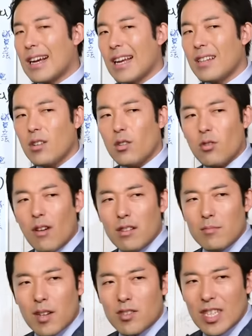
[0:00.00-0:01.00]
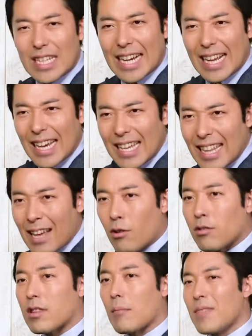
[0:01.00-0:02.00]
官僚とはうまくいかないだ
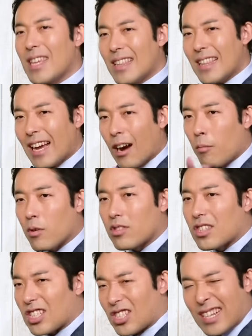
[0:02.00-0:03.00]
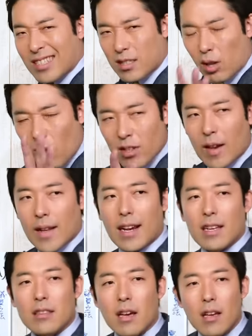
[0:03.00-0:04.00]
ろうってみんなが思ってたしかしそうではな
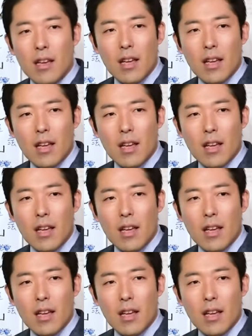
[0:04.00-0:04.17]
かった